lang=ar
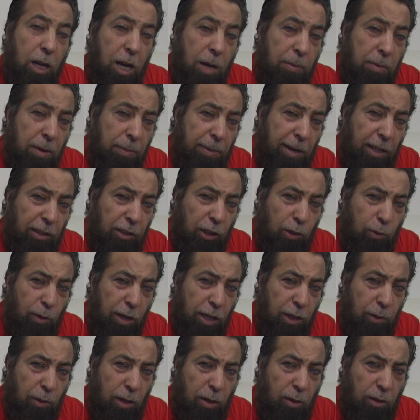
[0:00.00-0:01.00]
أما بعد
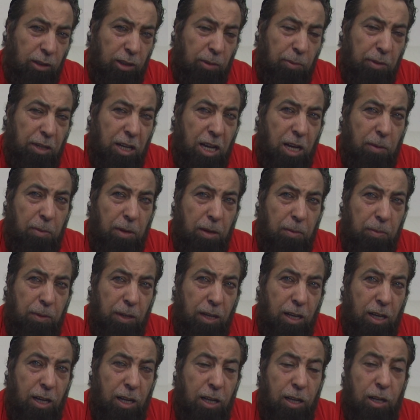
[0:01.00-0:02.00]
إخواني وأخواتي بالله أحباب
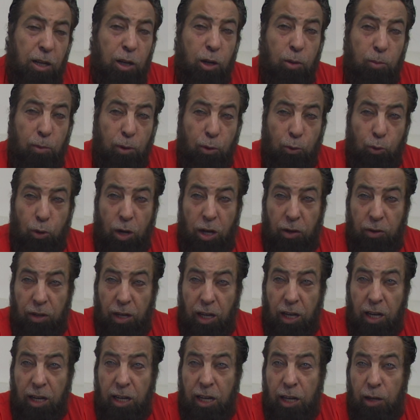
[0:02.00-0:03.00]
بالله موضوع هذه
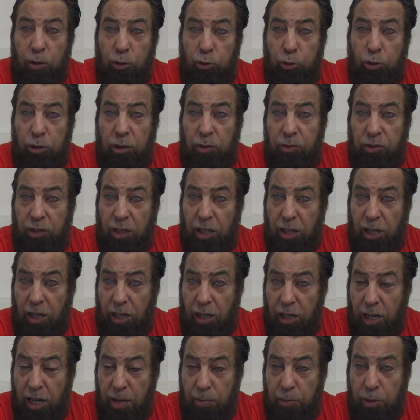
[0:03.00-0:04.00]
الحلقة عن أصول تفسير
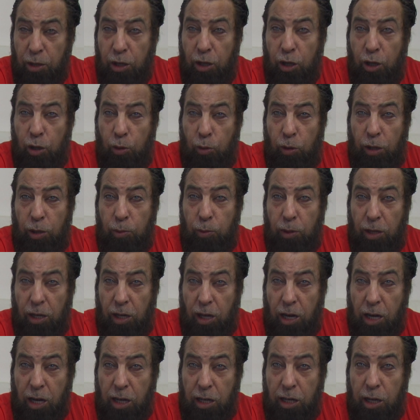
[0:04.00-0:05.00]
الأحلام وعنوان
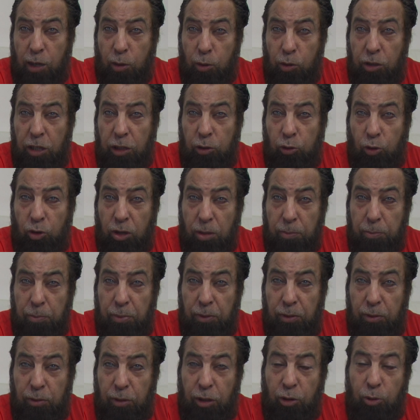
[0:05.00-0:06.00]
الحلقة رؤية
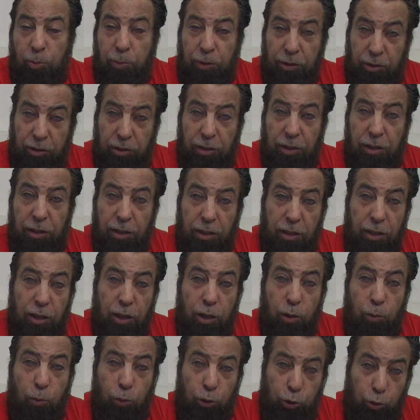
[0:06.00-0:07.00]
تثبت
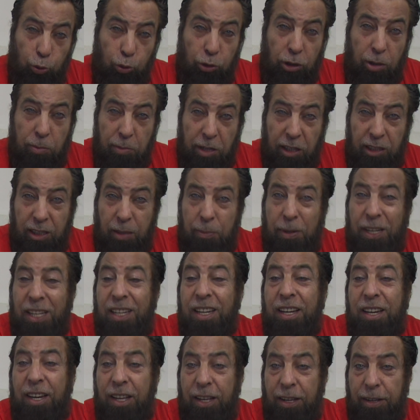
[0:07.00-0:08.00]
وجود المهدي
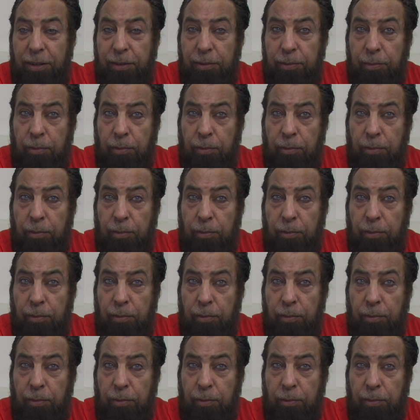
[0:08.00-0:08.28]
بيننا